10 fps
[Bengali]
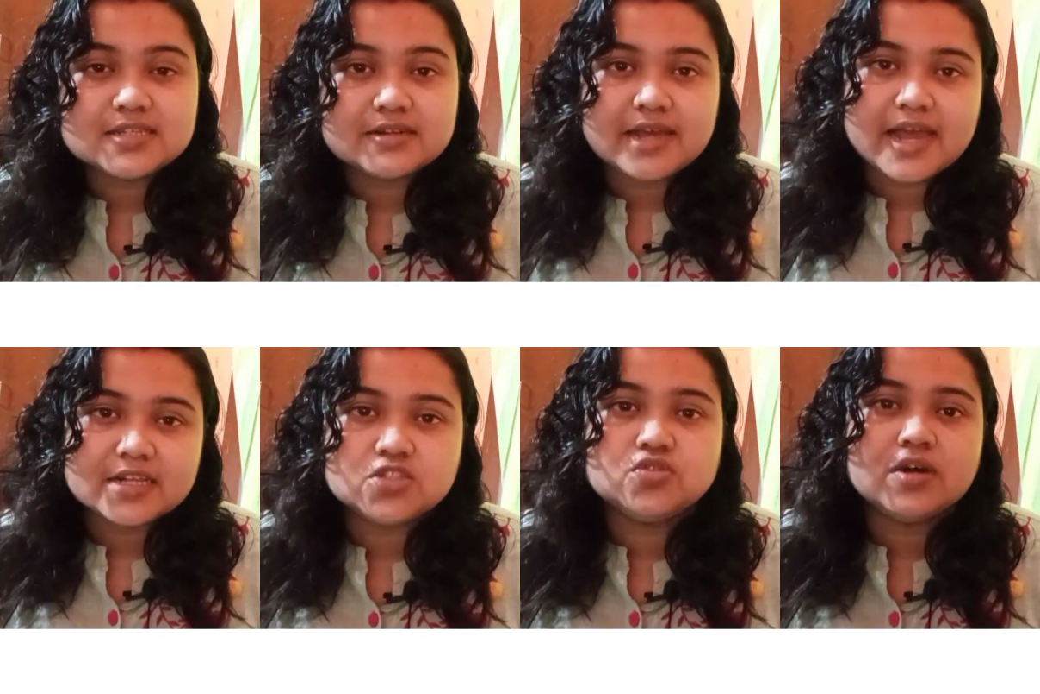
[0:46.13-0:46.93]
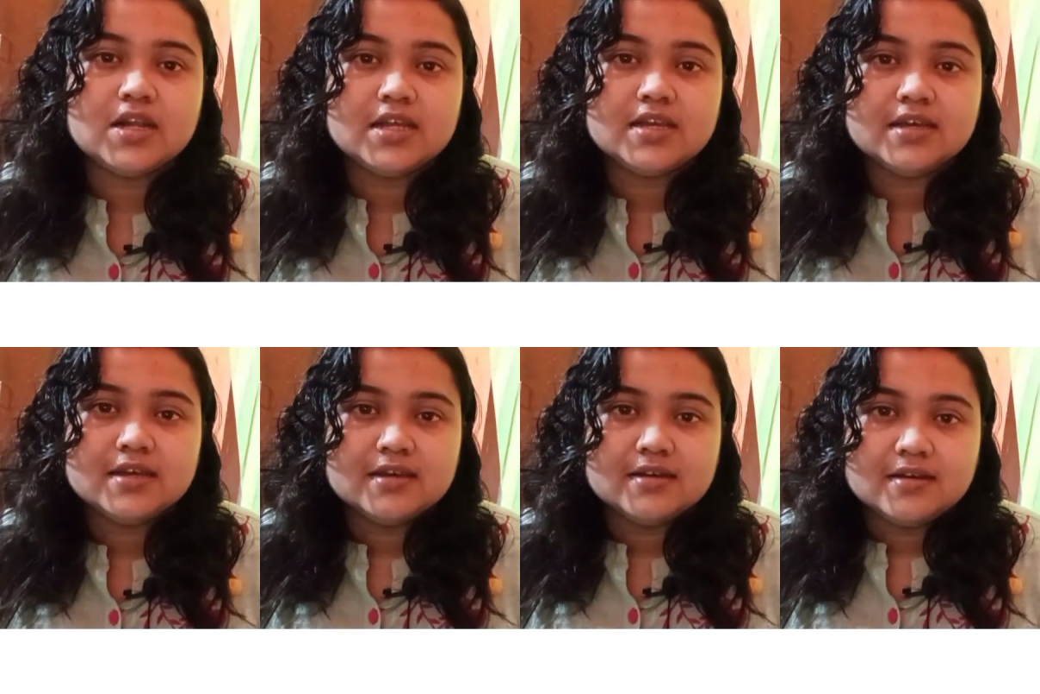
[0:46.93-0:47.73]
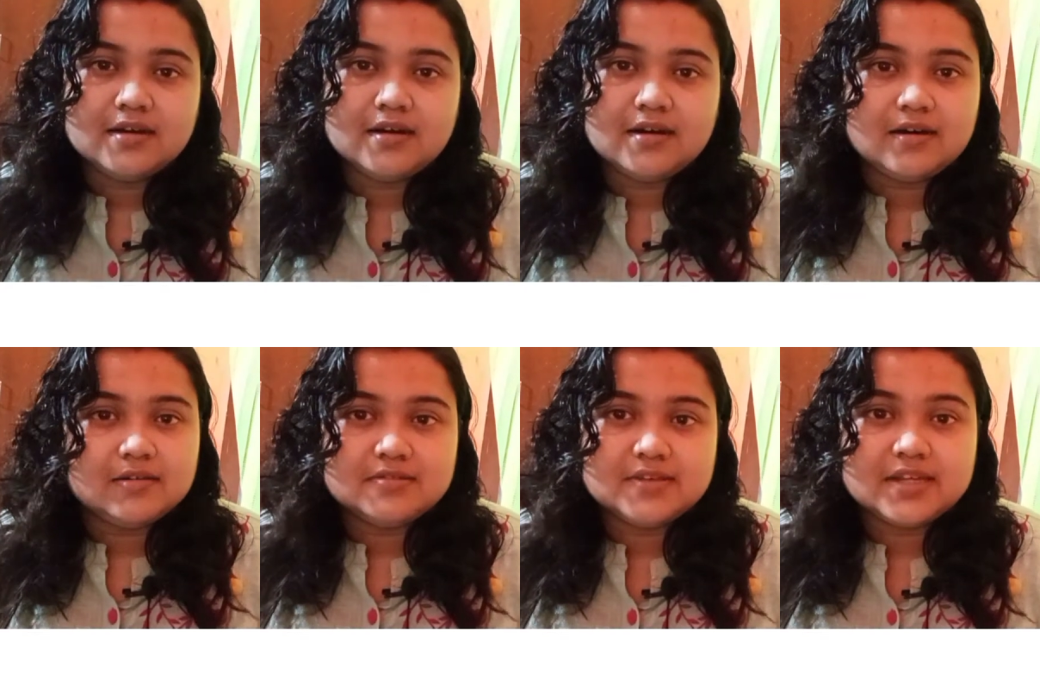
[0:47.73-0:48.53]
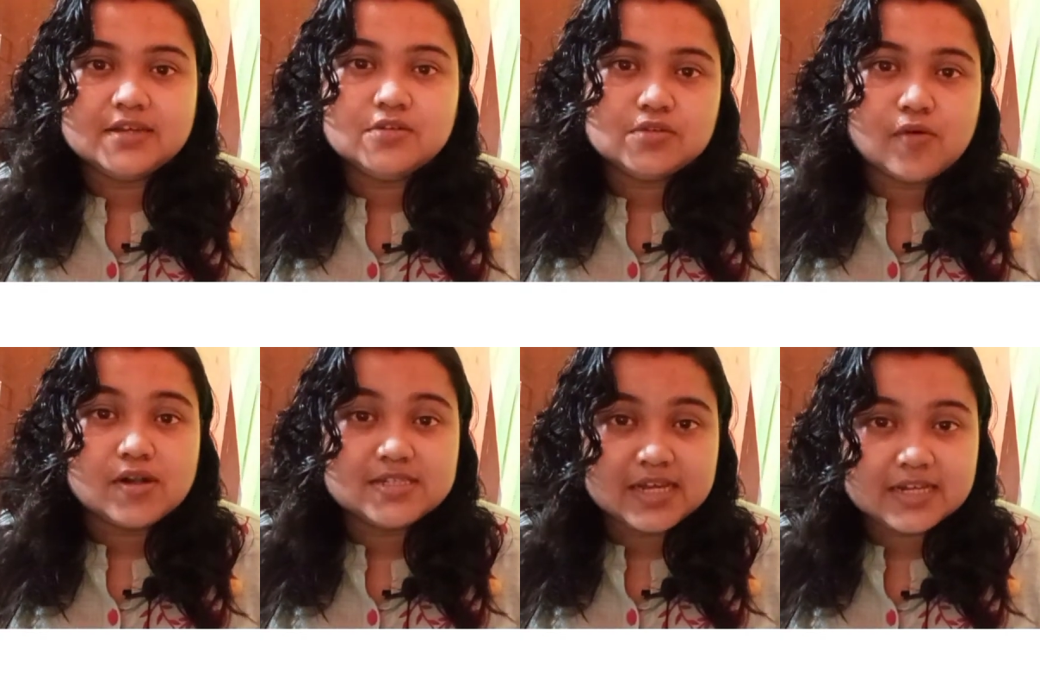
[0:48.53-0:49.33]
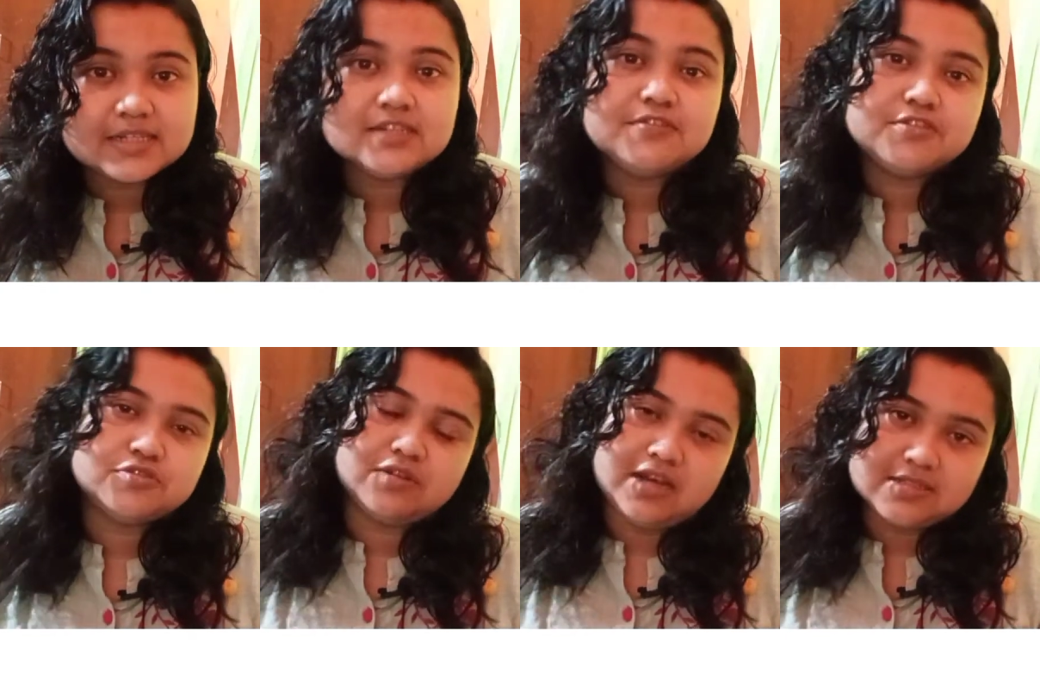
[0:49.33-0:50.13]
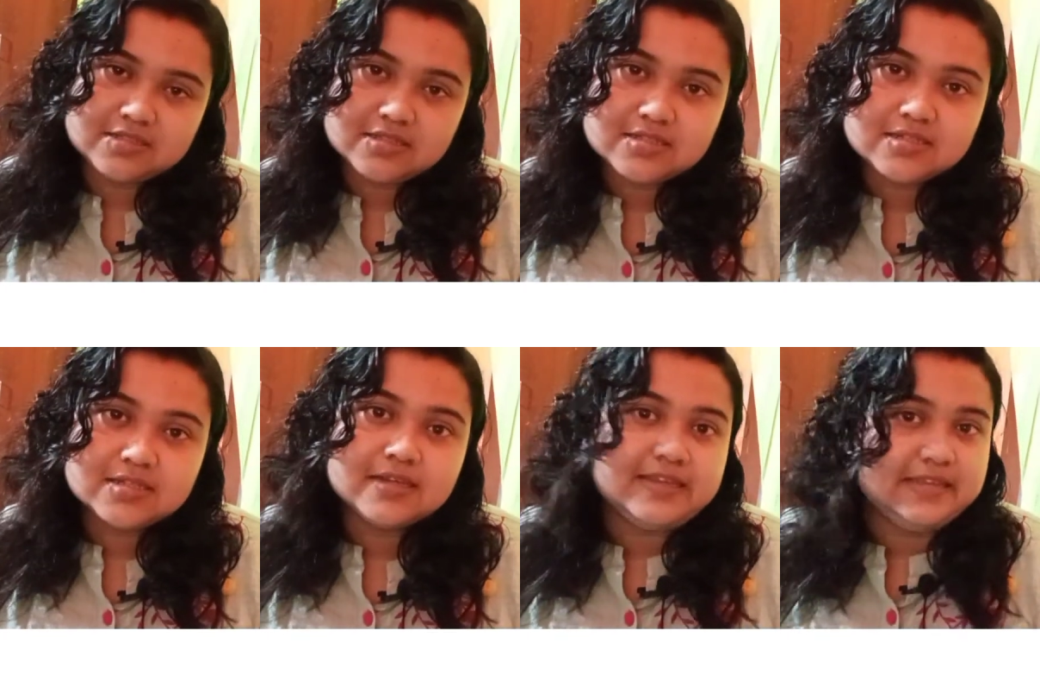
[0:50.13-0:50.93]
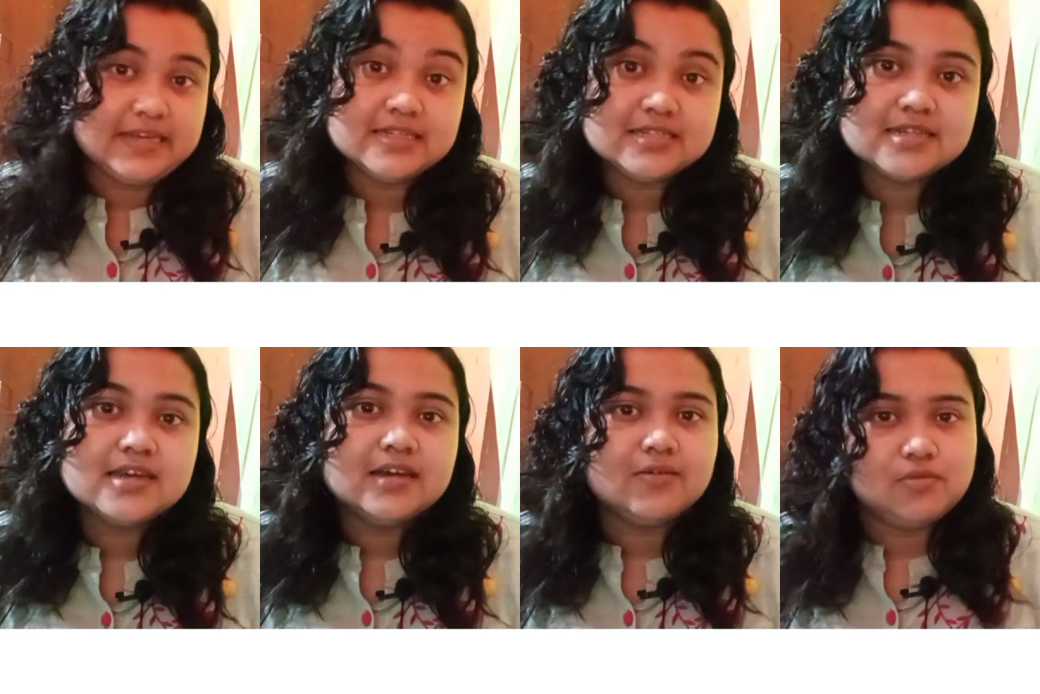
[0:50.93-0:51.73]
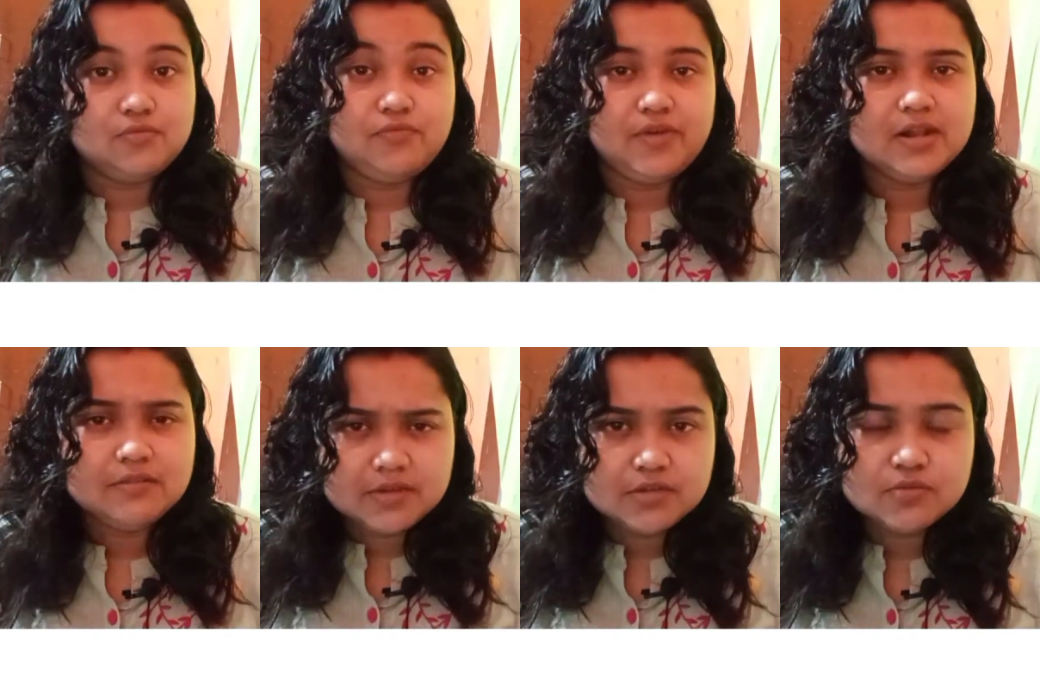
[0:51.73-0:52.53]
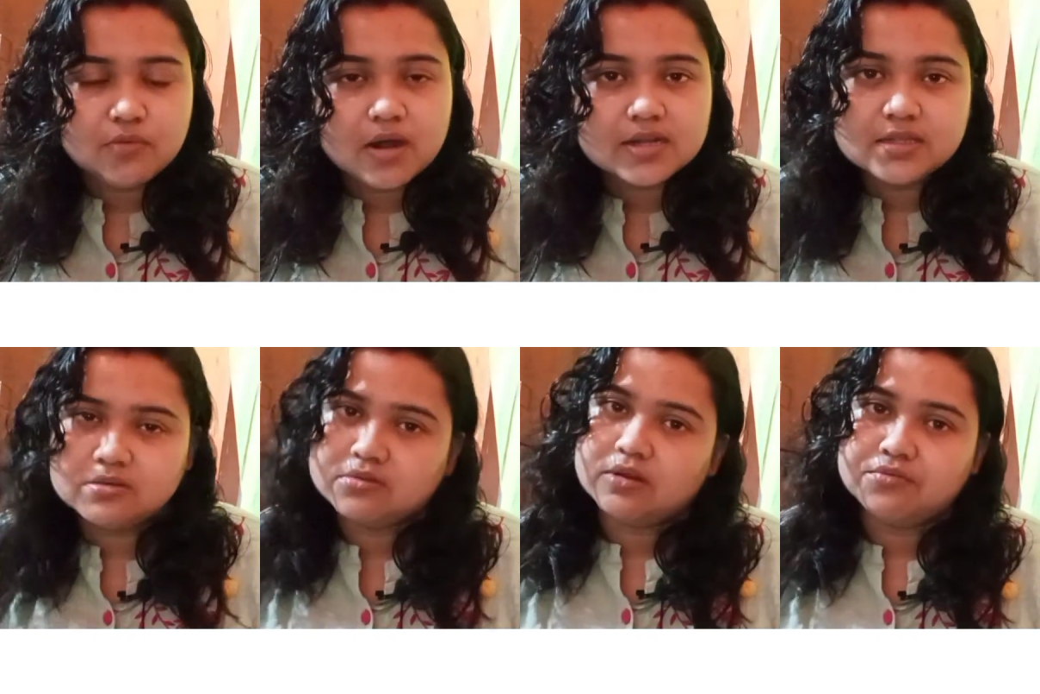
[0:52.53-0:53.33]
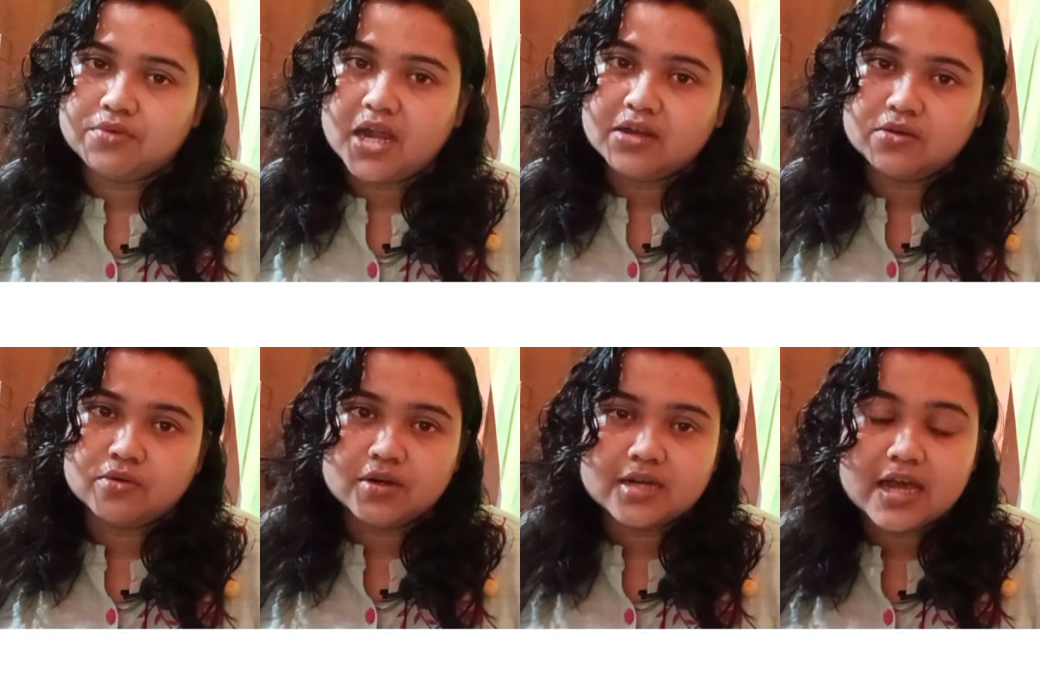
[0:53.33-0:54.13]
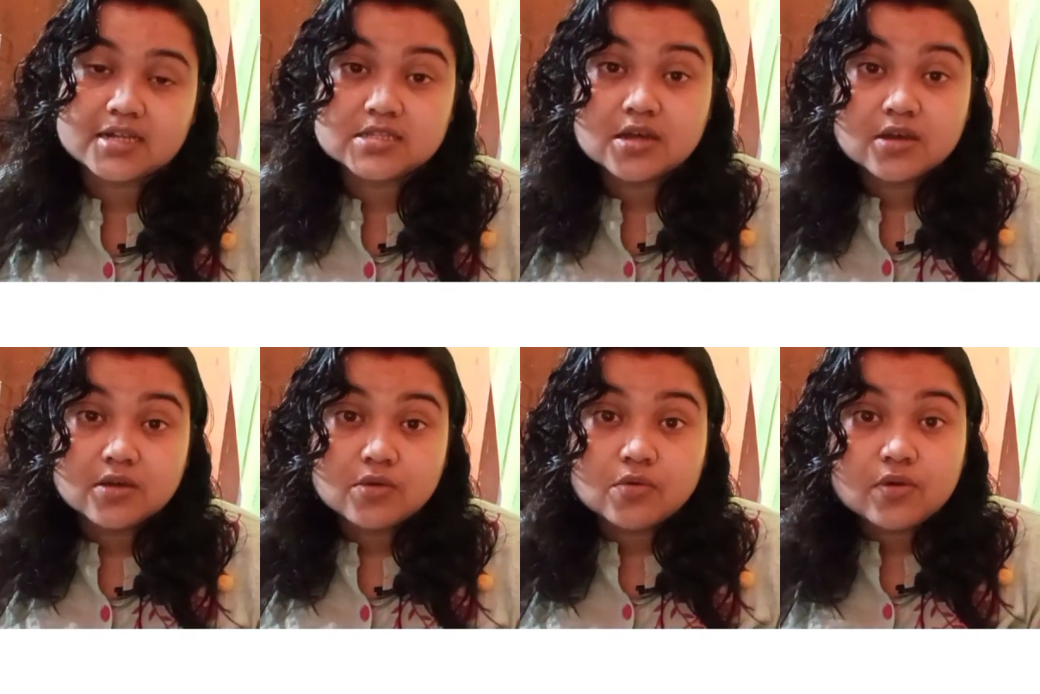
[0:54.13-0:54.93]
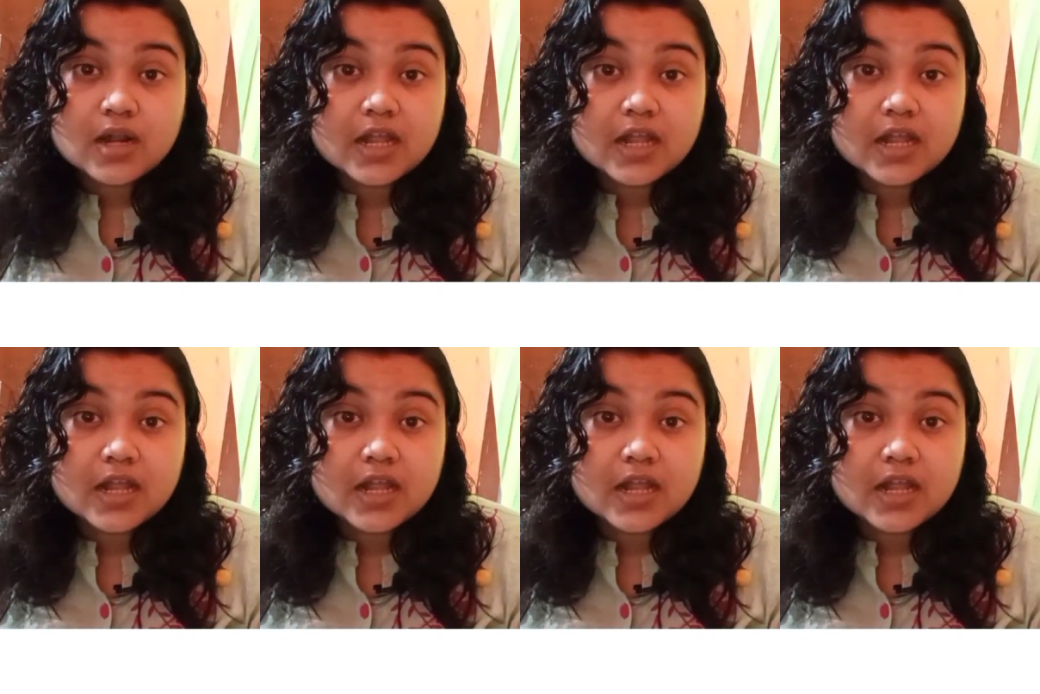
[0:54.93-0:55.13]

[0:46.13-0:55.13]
এবং তুমি যদি ঠিক মতো কন্ট্যাক্ট লেন্স পড়ো তাহলে কিন্তু তোমার কোনো রকম চোখে ইনফেকশন হবে না কন্ট্যাক্ট লেন্সের সাথে